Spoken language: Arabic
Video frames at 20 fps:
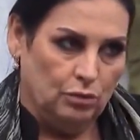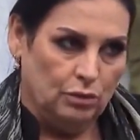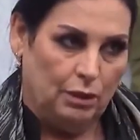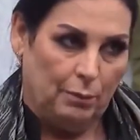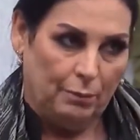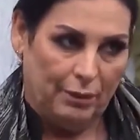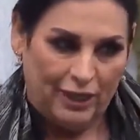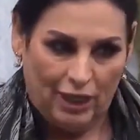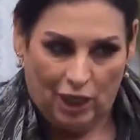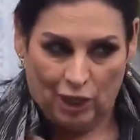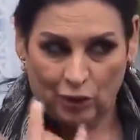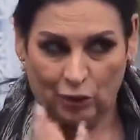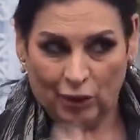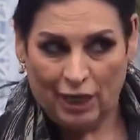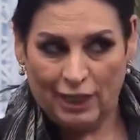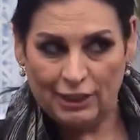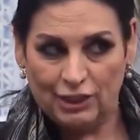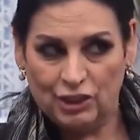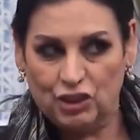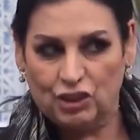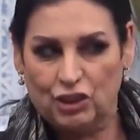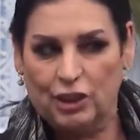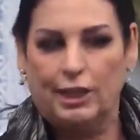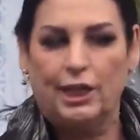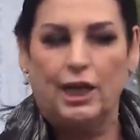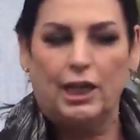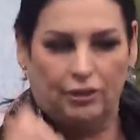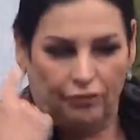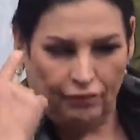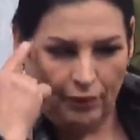لما يحرقوا عاد
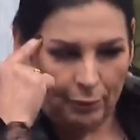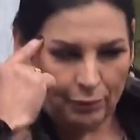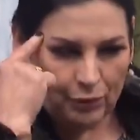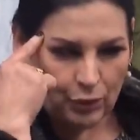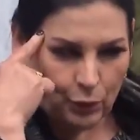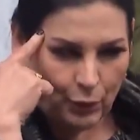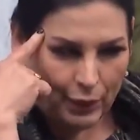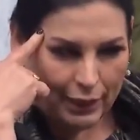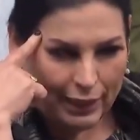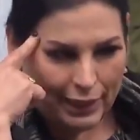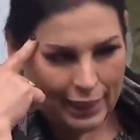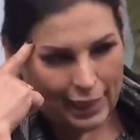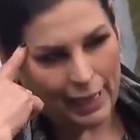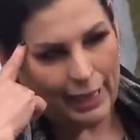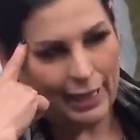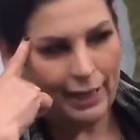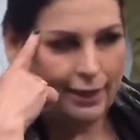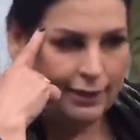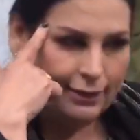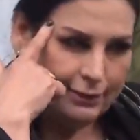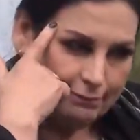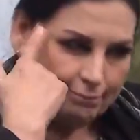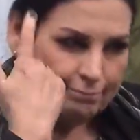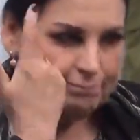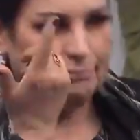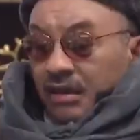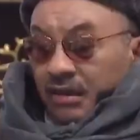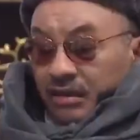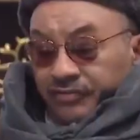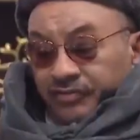الشيكات فهمت ولا آه
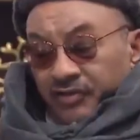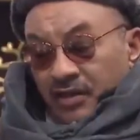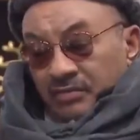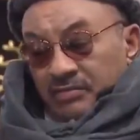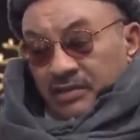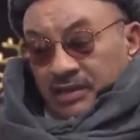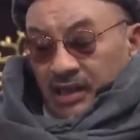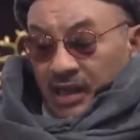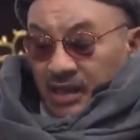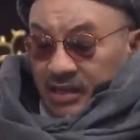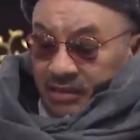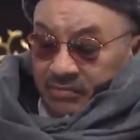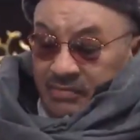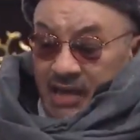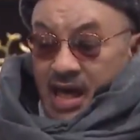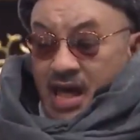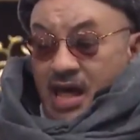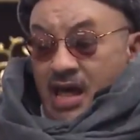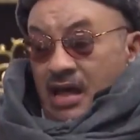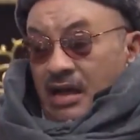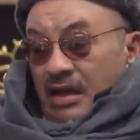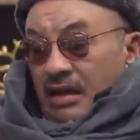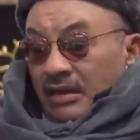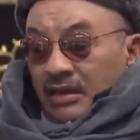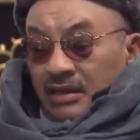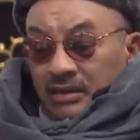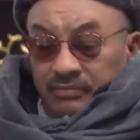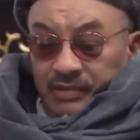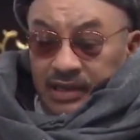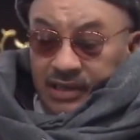فهمت لكن ما
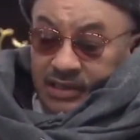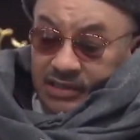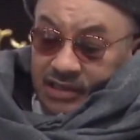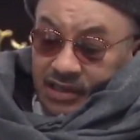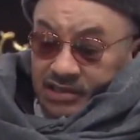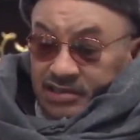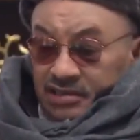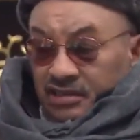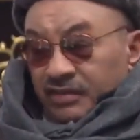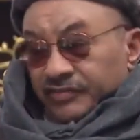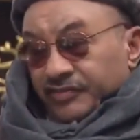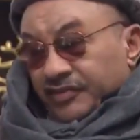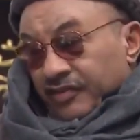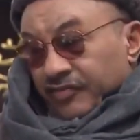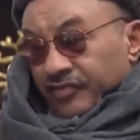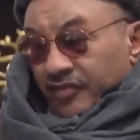ما نقدرش نفتي